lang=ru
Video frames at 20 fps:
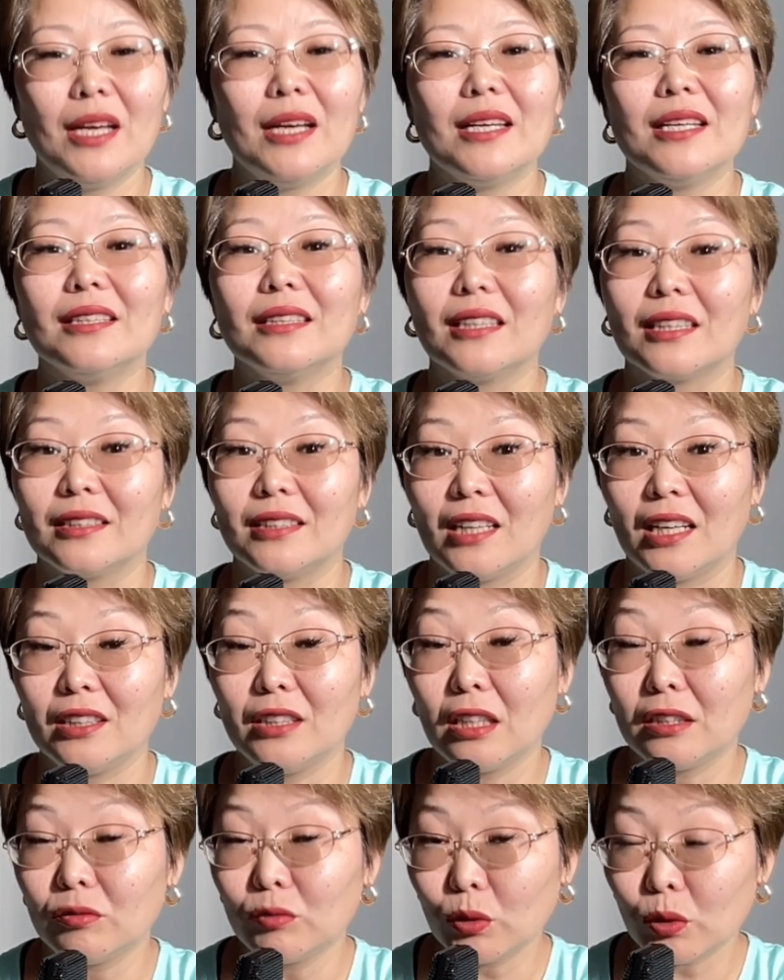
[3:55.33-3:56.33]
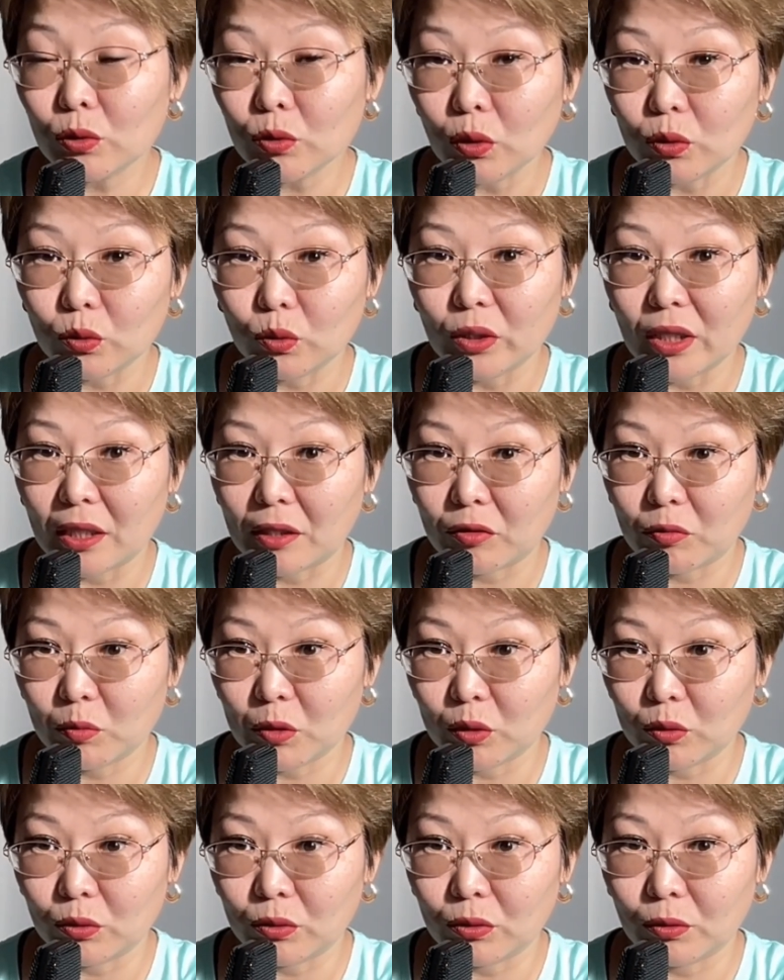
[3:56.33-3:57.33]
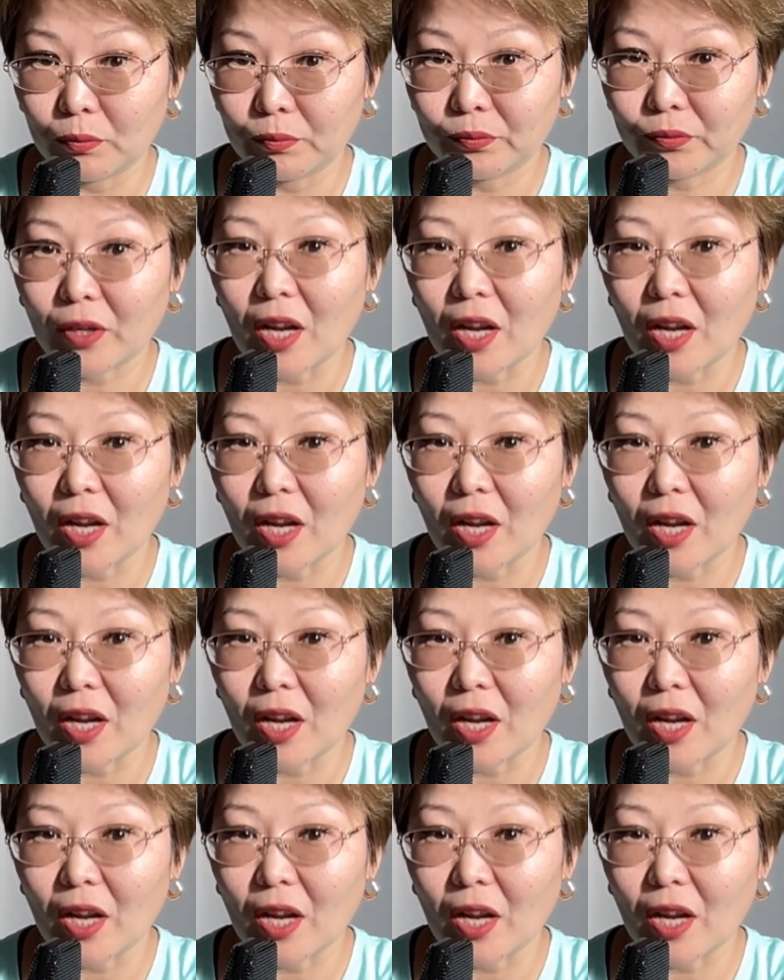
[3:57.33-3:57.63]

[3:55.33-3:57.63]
иногда до 200 ударов в минуту.